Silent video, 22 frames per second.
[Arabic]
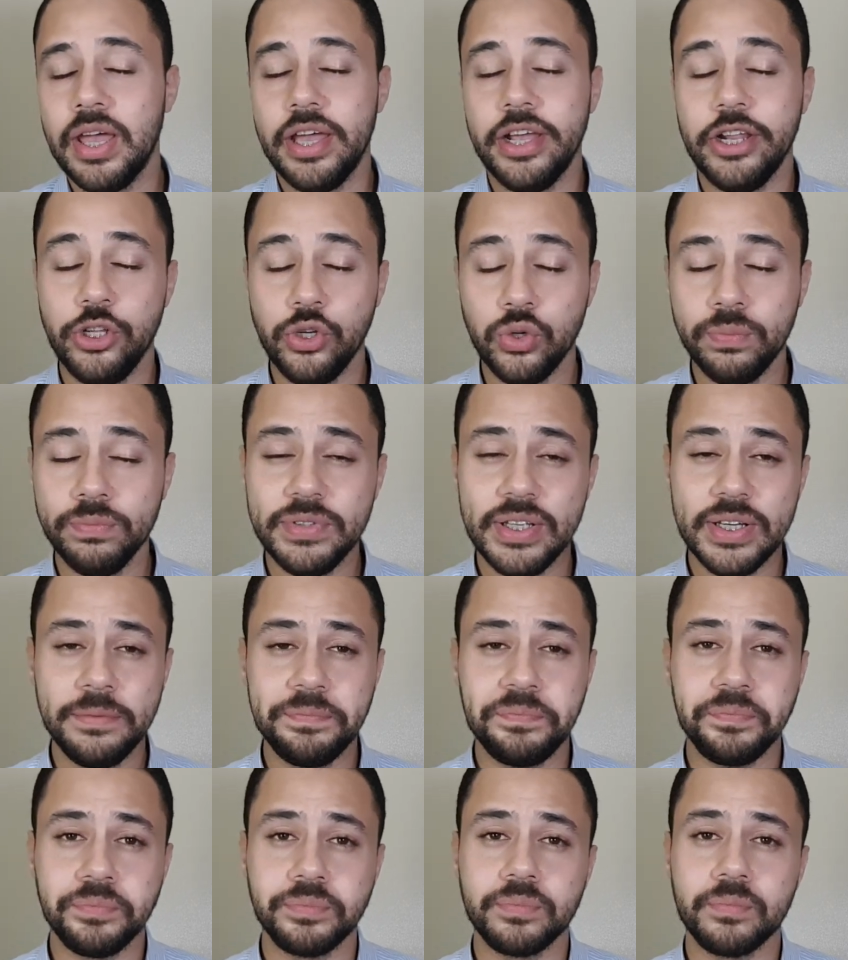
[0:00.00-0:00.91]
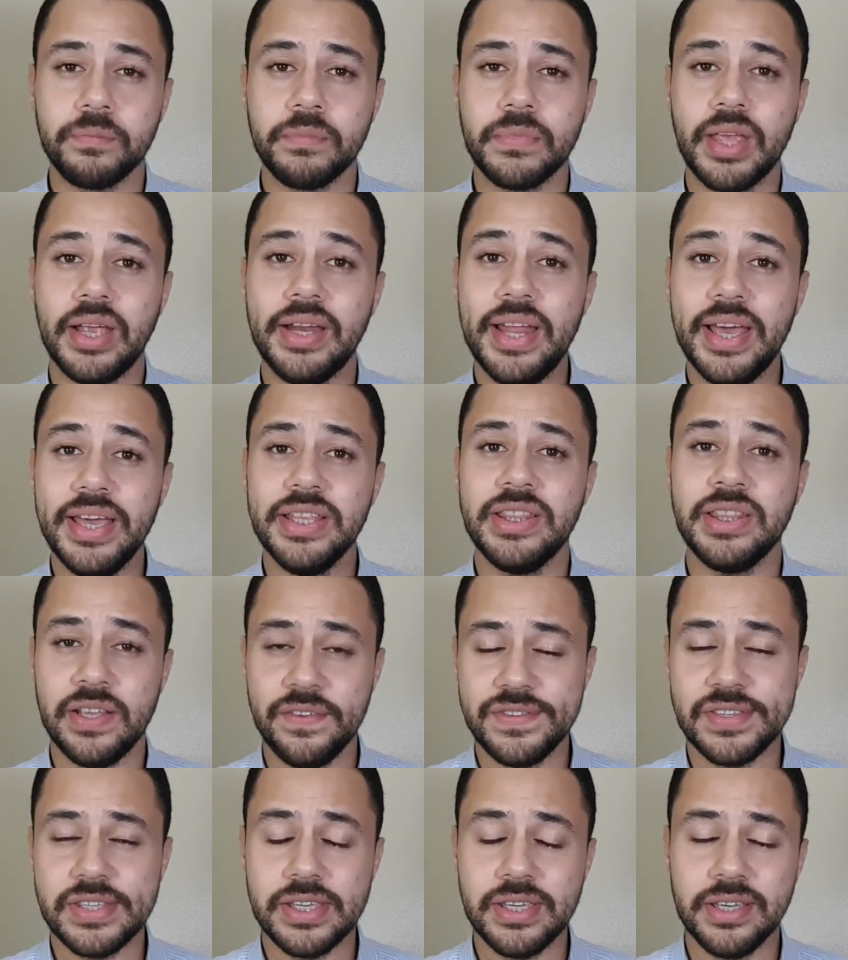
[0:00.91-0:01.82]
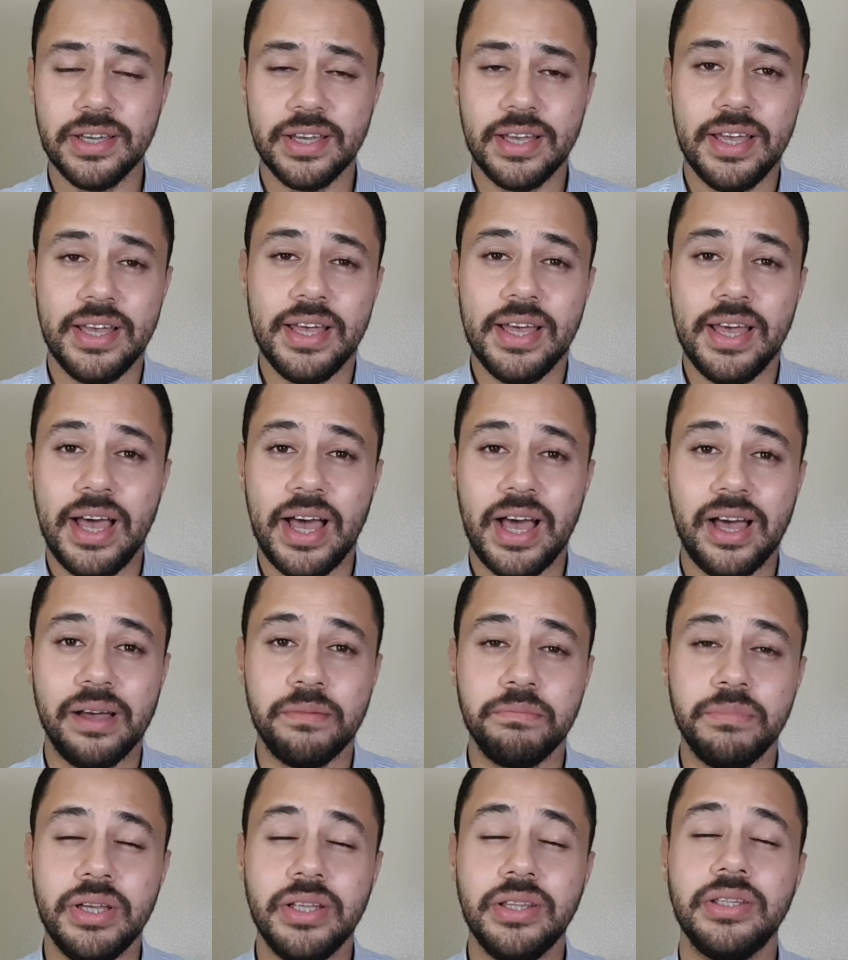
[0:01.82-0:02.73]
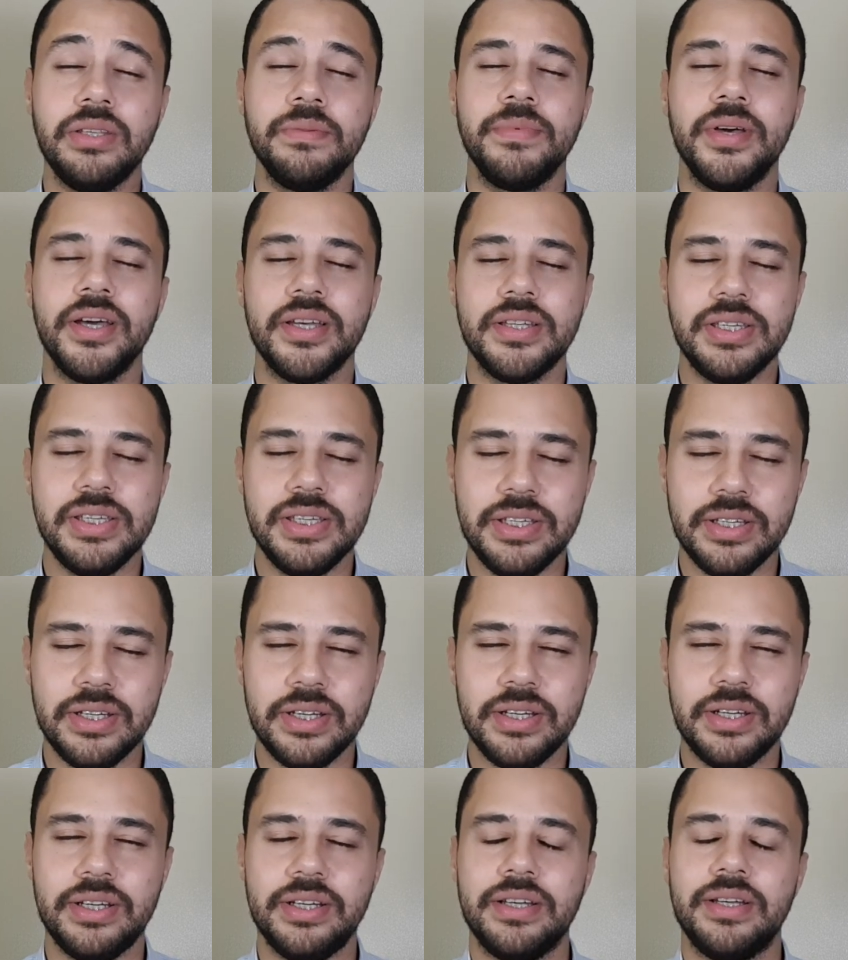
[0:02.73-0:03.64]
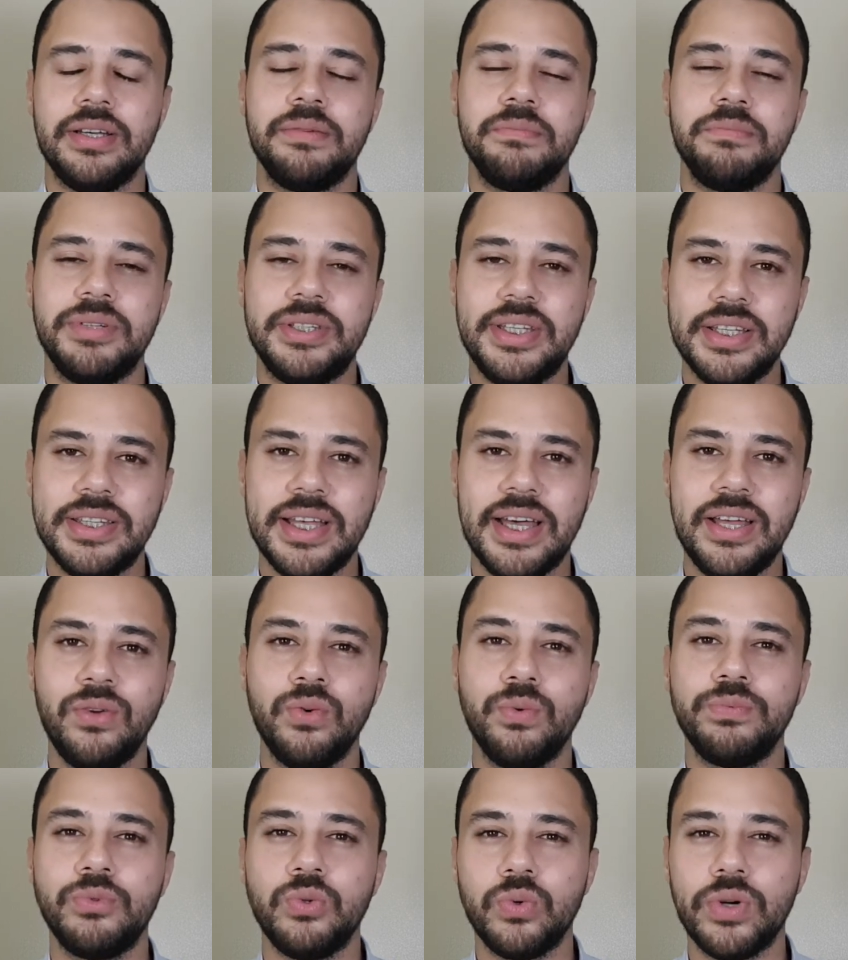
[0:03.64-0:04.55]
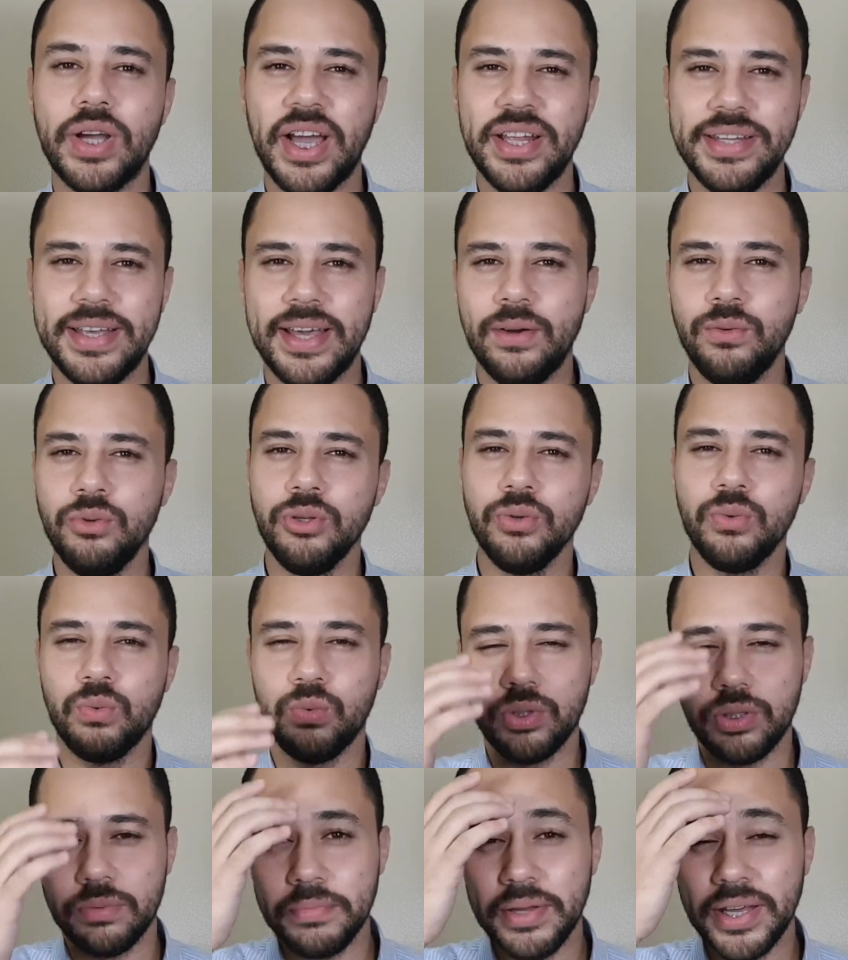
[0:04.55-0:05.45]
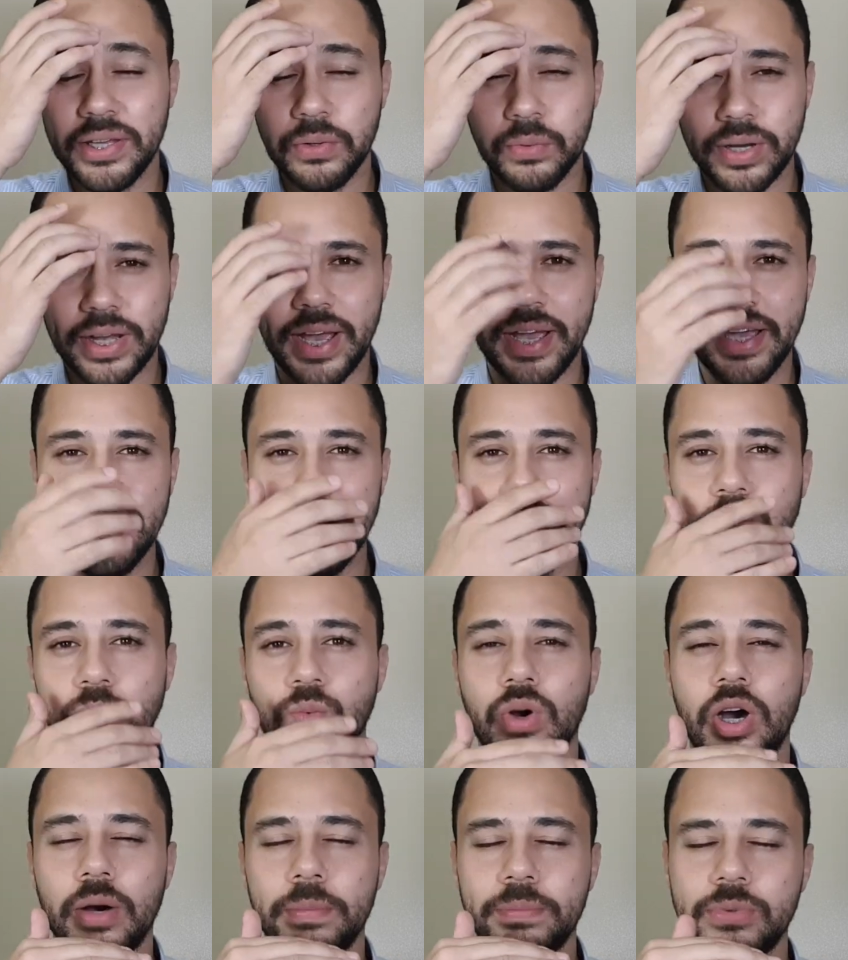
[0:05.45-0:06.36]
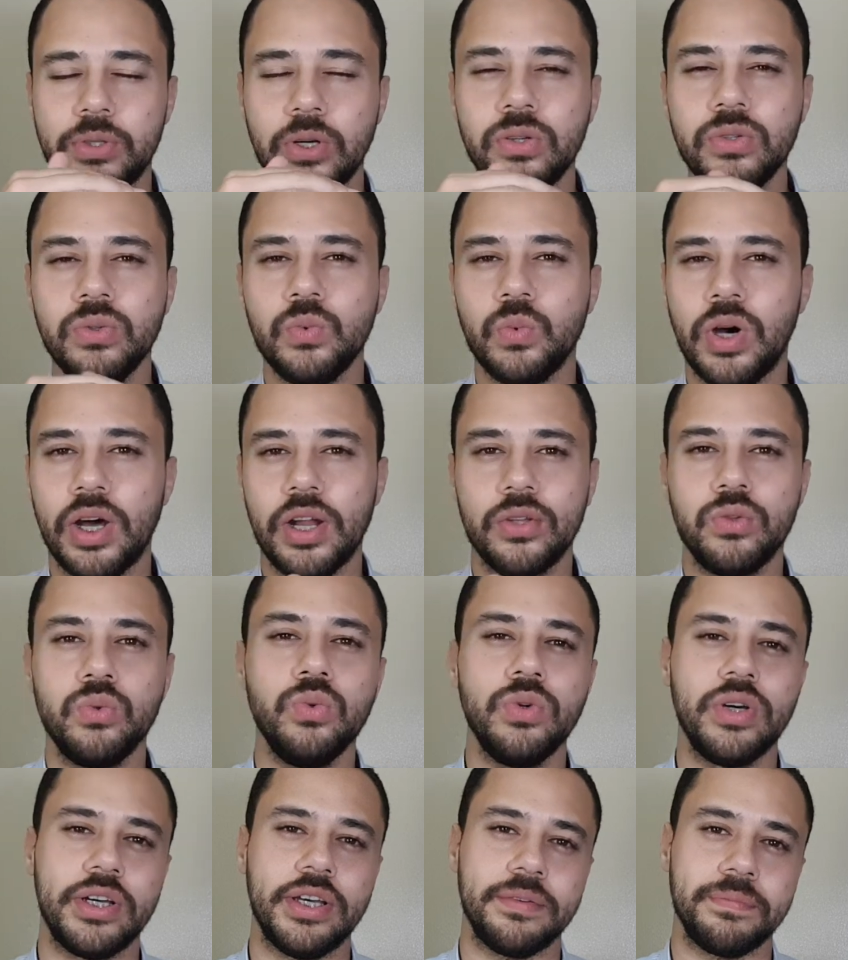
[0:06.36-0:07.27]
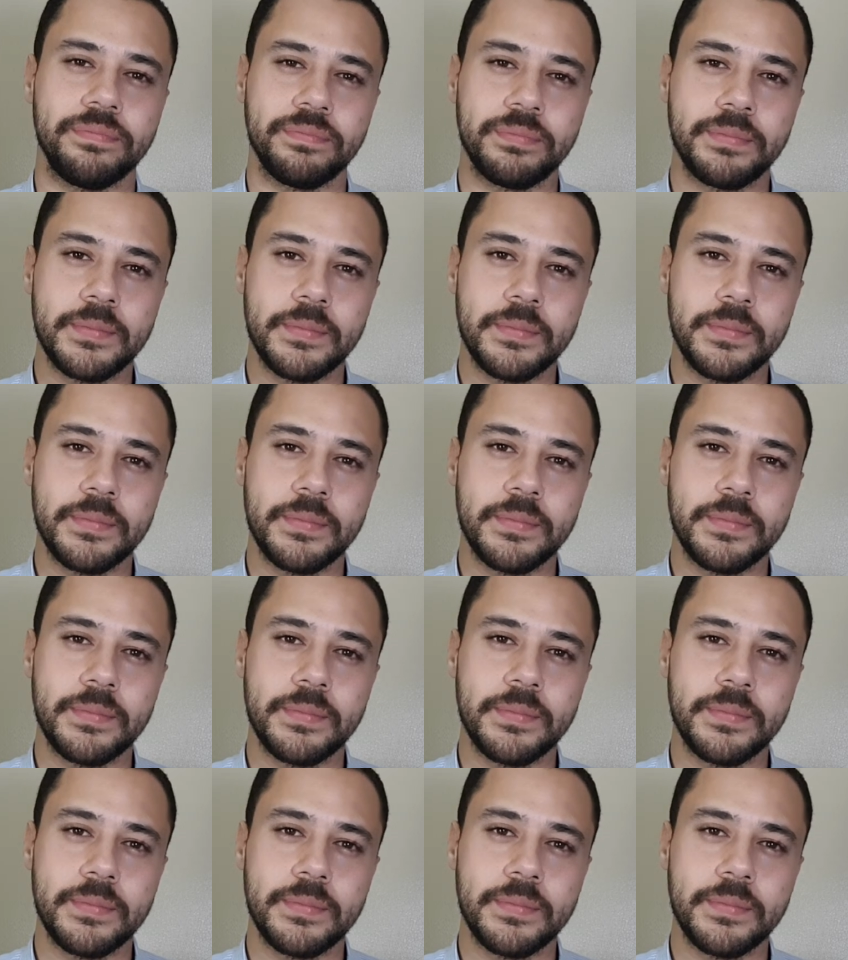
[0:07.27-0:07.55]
اليوم ده لقيت نفسي عمال دماغي دي آه، بتتقل وبتوجعني قوي ودماغي وجعاني وهبطان وعلى طول وجعاني